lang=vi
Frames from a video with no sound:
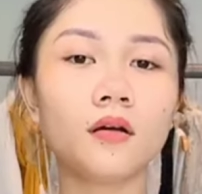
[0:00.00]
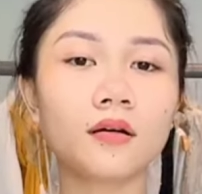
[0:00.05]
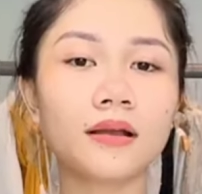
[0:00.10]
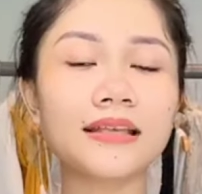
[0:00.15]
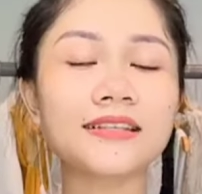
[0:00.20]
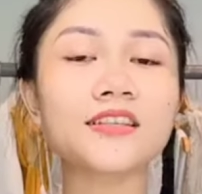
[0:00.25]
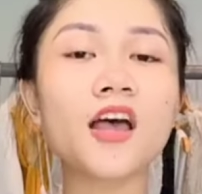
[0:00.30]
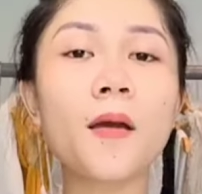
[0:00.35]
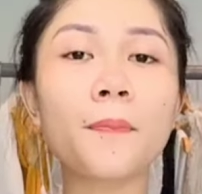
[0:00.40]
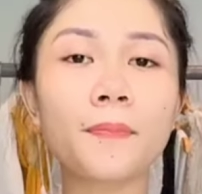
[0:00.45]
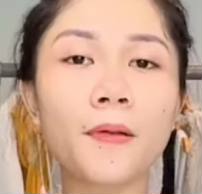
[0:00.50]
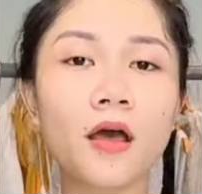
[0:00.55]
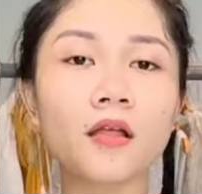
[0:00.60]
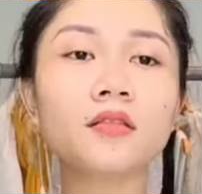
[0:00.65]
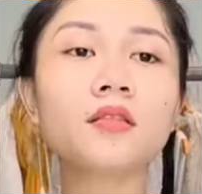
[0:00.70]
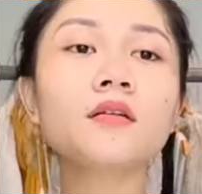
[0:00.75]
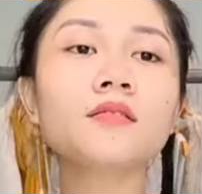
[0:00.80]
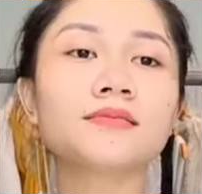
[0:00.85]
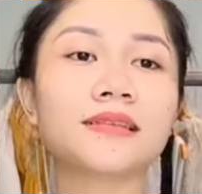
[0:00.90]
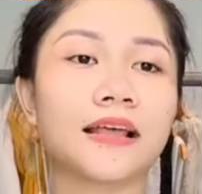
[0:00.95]
tự cái
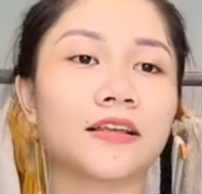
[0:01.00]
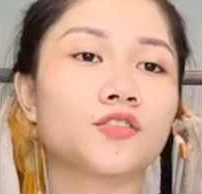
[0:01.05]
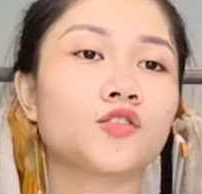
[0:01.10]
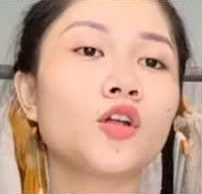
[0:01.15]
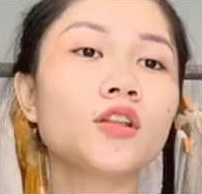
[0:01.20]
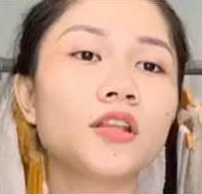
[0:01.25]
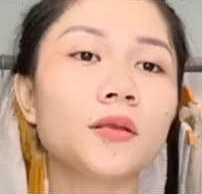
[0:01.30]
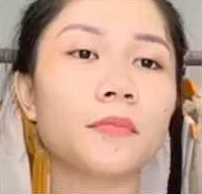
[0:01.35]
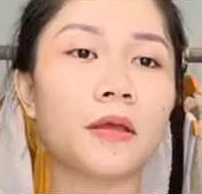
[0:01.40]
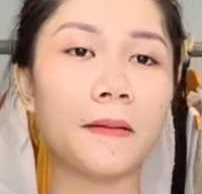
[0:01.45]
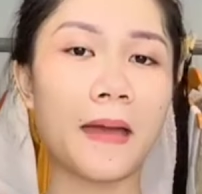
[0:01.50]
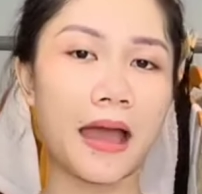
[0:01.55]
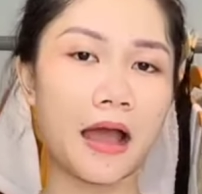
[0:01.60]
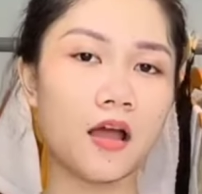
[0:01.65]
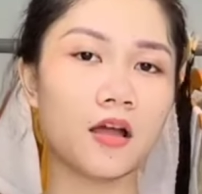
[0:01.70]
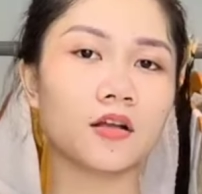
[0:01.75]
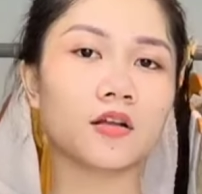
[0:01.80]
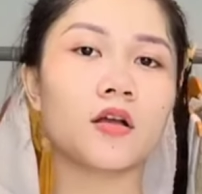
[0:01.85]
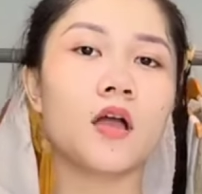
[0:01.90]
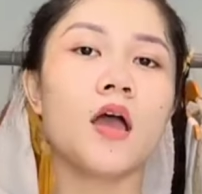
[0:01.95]
shop đó tự sản xuất như
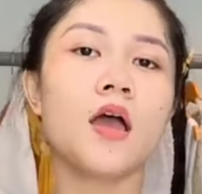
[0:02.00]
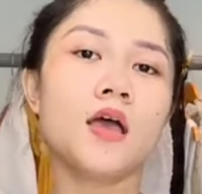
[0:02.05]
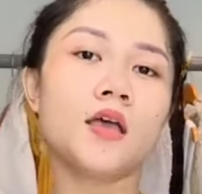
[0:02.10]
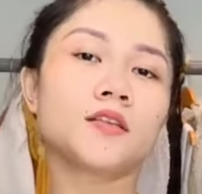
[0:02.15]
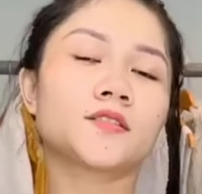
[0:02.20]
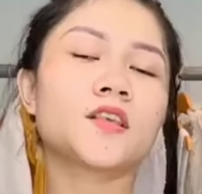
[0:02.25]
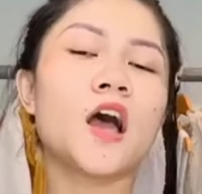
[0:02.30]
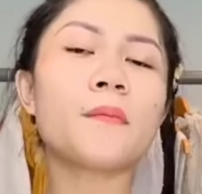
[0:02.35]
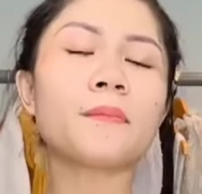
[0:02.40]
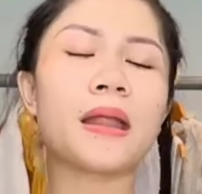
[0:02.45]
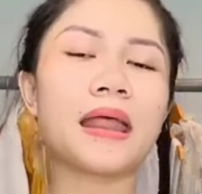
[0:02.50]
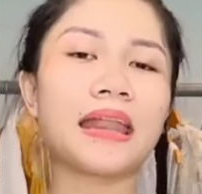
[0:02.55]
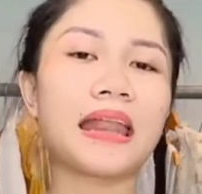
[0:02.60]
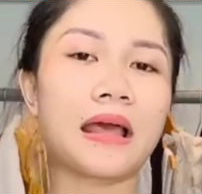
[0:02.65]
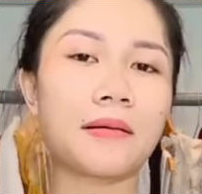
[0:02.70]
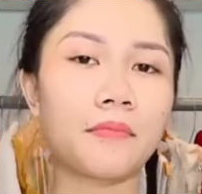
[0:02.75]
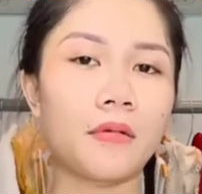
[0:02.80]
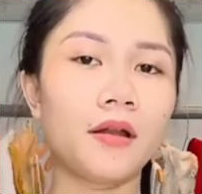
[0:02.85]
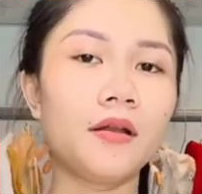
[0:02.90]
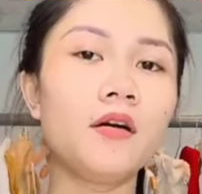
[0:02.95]
mấy bà ơi shop
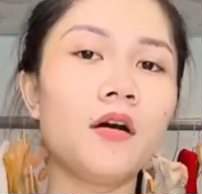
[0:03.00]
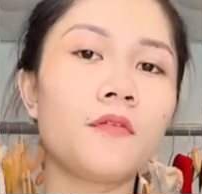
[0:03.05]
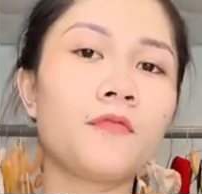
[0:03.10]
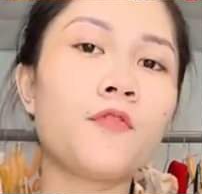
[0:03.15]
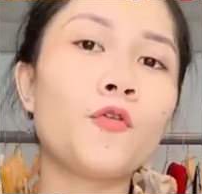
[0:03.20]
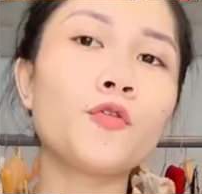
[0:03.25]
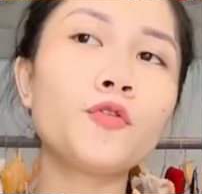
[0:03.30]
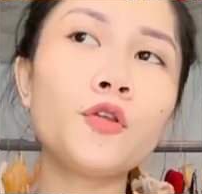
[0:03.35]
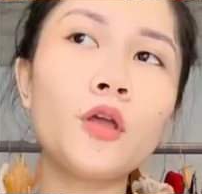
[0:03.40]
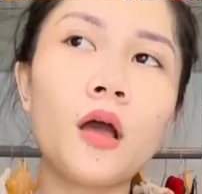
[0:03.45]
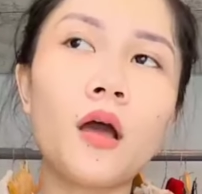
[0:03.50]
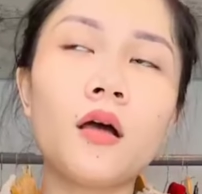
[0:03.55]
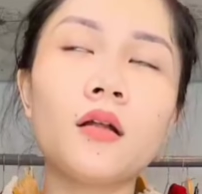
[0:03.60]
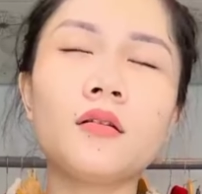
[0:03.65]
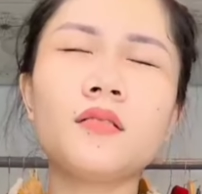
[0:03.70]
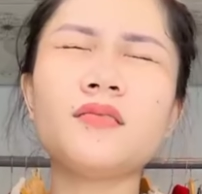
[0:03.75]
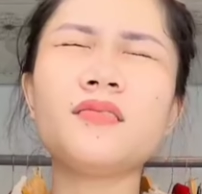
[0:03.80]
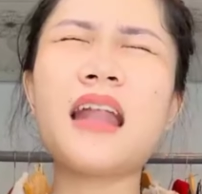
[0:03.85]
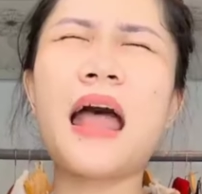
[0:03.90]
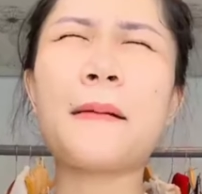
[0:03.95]
này nằm ở đường phú
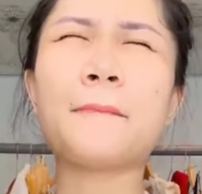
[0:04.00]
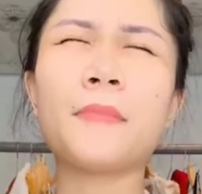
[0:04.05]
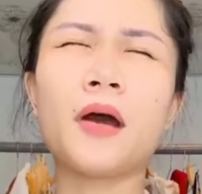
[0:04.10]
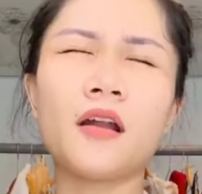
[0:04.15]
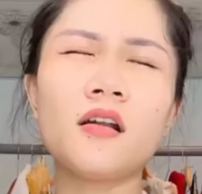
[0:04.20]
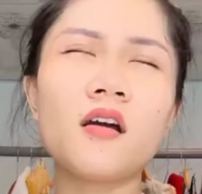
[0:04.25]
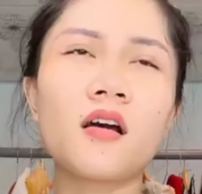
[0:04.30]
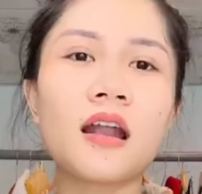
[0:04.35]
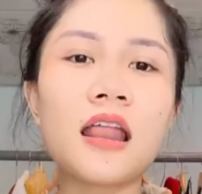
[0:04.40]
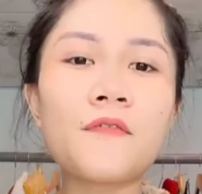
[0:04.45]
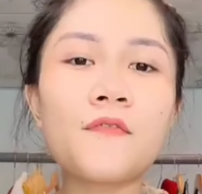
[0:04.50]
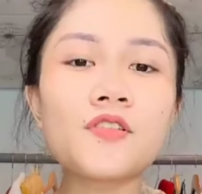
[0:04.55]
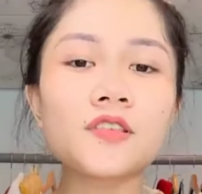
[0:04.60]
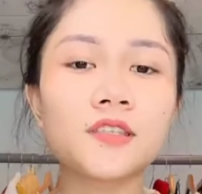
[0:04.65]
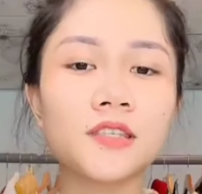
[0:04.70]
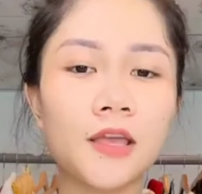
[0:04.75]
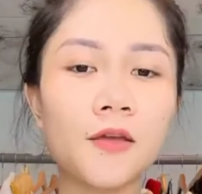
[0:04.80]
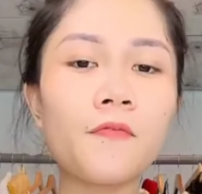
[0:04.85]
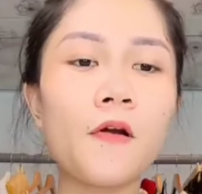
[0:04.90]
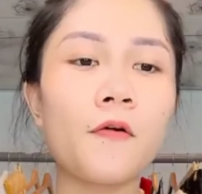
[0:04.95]
nhuận nằm ở đường
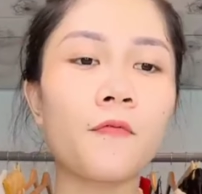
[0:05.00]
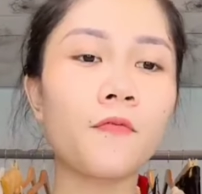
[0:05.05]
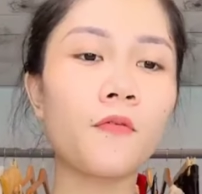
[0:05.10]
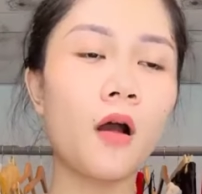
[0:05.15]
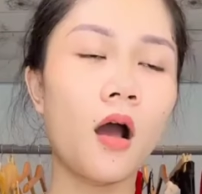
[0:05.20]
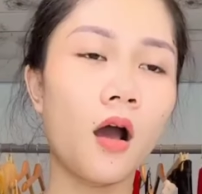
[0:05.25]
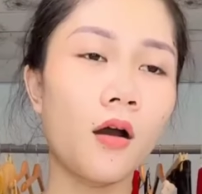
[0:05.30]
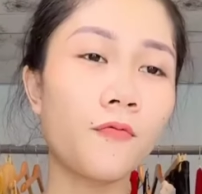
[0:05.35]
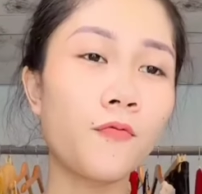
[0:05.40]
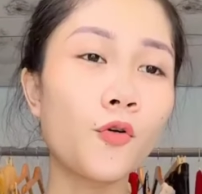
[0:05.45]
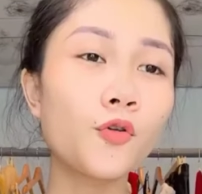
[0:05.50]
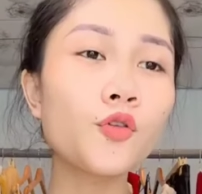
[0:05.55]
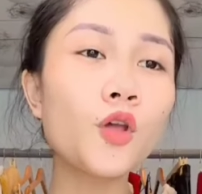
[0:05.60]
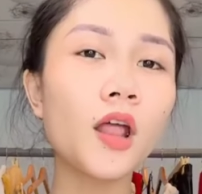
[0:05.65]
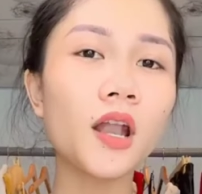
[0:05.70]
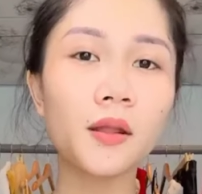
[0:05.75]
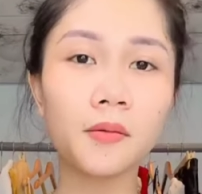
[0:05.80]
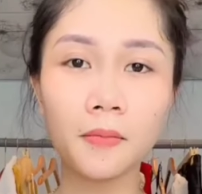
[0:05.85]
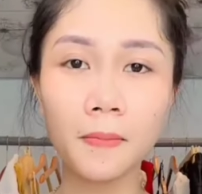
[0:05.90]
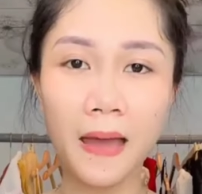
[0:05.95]
lê văn sĩ và ở
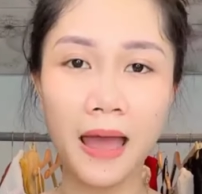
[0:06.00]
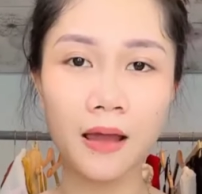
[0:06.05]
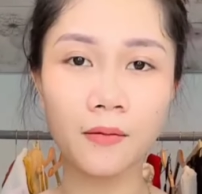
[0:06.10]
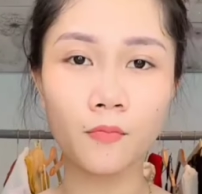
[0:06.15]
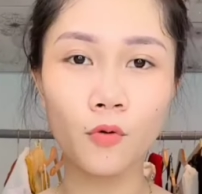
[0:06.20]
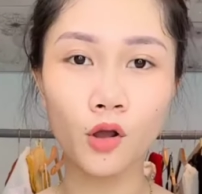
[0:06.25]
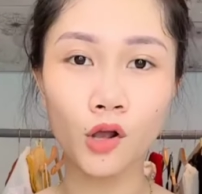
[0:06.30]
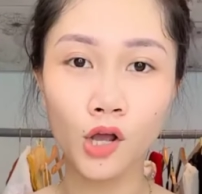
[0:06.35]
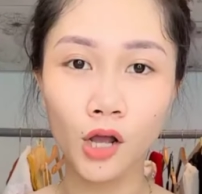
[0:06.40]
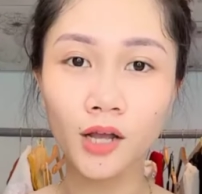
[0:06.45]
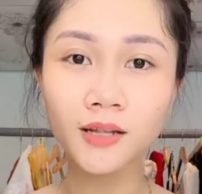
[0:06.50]
phú nhuận đấy mấy bà